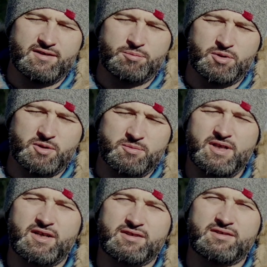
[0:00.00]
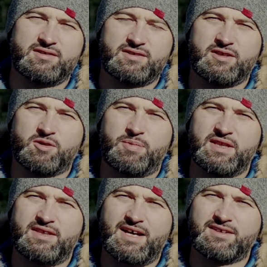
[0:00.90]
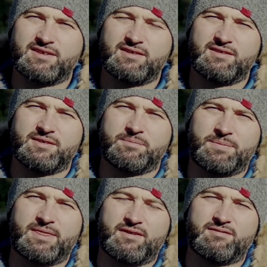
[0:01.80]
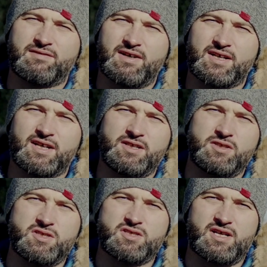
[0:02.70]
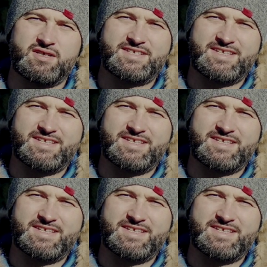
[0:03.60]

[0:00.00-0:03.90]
e, podobnie jak e, ten opętany w Ewangelii dzisiaj